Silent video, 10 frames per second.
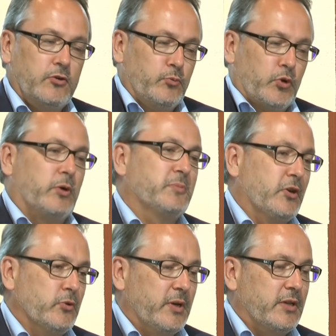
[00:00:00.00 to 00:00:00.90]
und bekommt
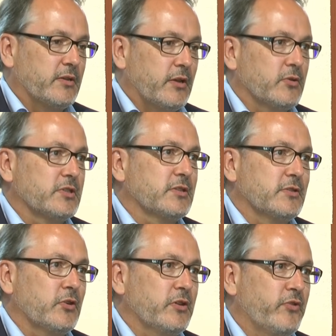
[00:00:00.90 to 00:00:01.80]
darüber hinaus
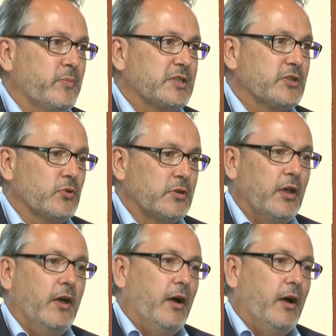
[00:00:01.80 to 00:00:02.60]
noch Informationen.